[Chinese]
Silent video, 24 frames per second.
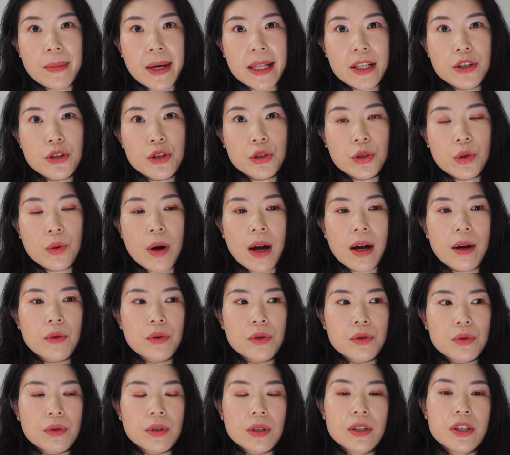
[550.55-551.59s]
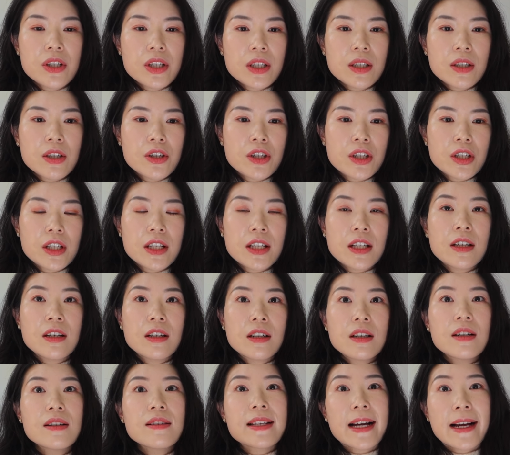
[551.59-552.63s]
manager 的话，我觉得这个是一个
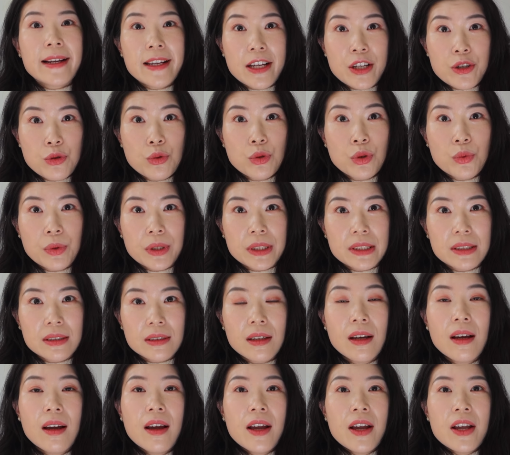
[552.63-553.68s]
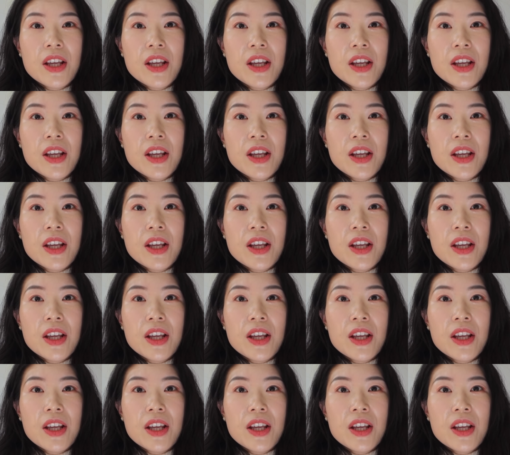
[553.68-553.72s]
更加严重的问题，